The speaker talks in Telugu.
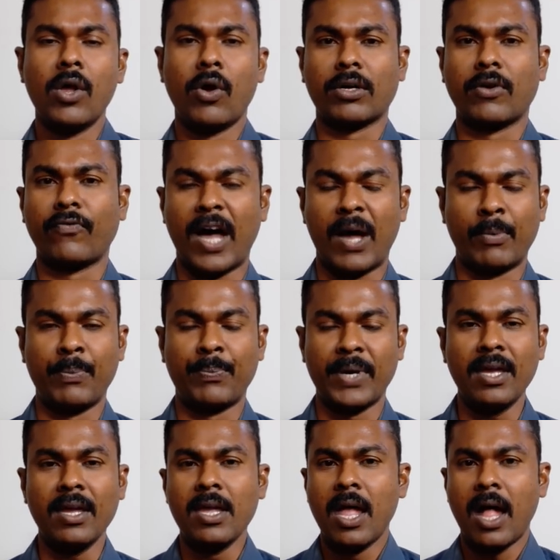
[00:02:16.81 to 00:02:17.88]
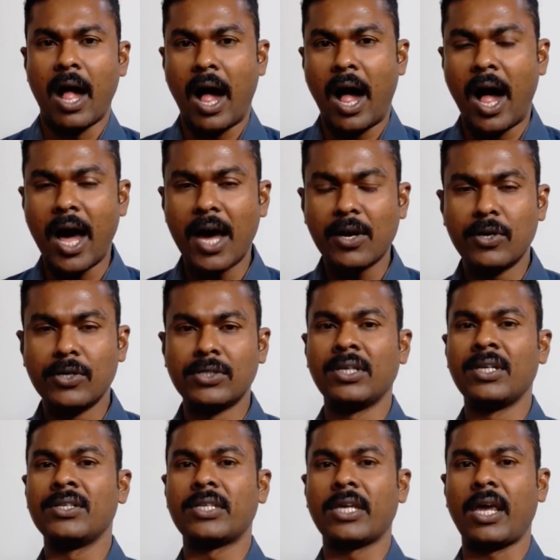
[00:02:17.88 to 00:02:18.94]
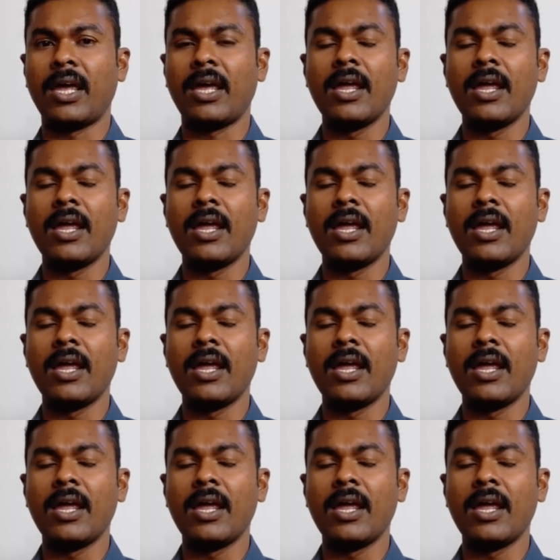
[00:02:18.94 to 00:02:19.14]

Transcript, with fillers: ఒక ఫామ్ అయిపోయి ఆ రోజు నుంచే